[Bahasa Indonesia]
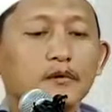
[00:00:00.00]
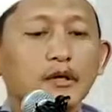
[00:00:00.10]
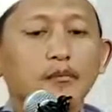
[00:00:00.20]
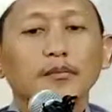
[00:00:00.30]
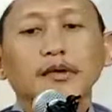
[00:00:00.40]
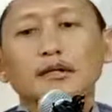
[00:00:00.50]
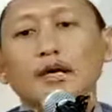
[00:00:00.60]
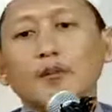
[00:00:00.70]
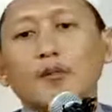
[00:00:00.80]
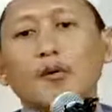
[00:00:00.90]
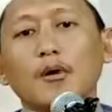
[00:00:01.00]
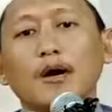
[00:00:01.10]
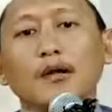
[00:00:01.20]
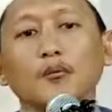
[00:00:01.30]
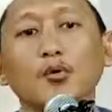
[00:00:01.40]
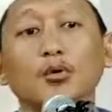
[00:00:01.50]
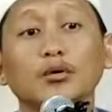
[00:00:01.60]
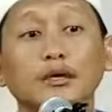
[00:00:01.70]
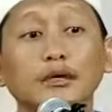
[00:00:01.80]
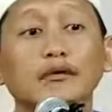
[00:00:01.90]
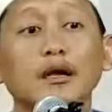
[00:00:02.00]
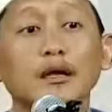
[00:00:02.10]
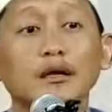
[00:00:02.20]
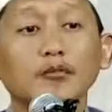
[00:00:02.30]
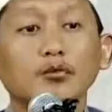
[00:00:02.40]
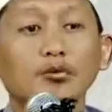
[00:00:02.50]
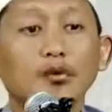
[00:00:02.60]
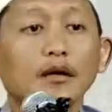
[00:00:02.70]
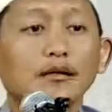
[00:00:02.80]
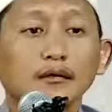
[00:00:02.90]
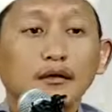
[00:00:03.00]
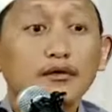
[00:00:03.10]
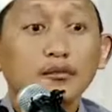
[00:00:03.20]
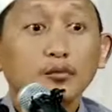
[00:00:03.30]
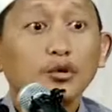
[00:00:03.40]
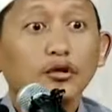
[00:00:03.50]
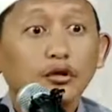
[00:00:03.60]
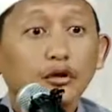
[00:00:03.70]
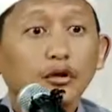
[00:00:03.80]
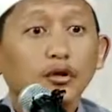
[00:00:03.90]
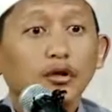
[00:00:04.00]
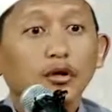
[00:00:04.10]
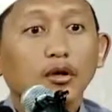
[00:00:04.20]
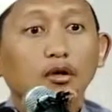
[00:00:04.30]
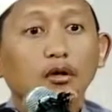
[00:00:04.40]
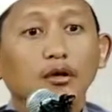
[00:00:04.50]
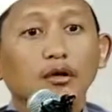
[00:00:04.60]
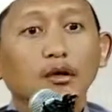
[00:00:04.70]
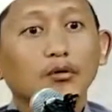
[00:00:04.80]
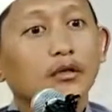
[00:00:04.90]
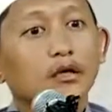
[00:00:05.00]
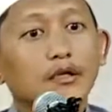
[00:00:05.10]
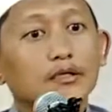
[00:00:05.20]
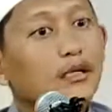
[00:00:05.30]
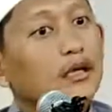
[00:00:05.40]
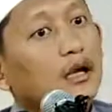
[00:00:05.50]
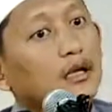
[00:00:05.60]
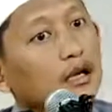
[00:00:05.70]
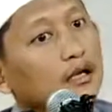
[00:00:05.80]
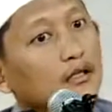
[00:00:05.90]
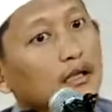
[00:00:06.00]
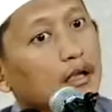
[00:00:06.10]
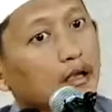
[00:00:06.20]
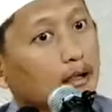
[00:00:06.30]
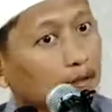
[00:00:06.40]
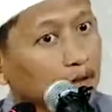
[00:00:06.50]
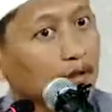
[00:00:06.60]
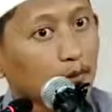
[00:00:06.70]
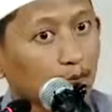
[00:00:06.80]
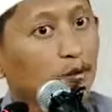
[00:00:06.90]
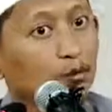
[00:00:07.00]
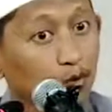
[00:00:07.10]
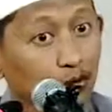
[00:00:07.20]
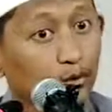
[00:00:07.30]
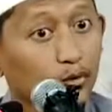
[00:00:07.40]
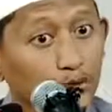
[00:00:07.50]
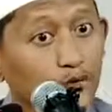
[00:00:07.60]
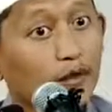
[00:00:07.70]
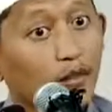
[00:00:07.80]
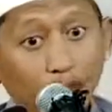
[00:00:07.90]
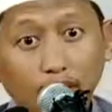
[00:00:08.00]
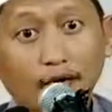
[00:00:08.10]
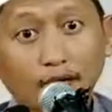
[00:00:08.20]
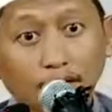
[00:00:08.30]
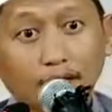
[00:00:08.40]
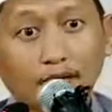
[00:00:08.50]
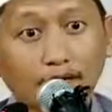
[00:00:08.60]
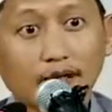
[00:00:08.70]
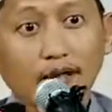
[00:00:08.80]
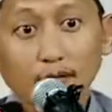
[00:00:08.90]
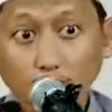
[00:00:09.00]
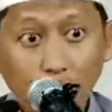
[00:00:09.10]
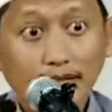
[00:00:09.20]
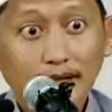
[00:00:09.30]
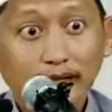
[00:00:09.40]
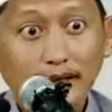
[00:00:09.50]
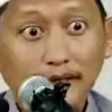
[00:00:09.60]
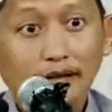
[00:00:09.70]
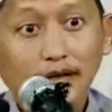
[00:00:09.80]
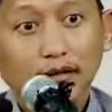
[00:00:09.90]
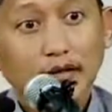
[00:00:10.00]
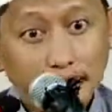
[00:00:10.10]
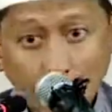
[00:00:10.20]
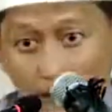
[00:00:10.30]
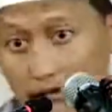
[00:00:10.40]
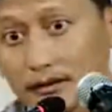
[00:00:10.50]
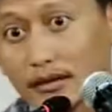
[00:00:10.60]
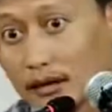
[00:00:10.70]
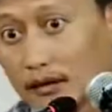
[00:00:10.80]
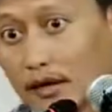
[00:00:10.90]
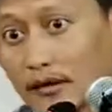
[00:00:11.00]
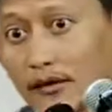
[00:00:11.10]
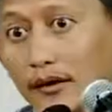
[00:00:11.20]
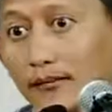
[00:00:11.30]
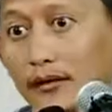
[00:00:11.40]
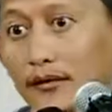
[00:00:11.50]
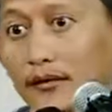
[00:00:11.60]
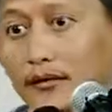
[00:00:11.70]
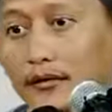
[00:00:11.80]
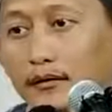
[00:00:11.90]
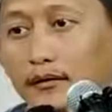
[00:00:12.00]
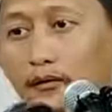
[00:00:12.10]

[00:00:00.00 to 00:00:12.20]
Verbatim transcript: sampai ia membawakan bukti terhadap tuduhannya tersebut ya udah silakan anta anda menuduh fadol nggak ada bukti rasakan sendiri di hari kiamat nanti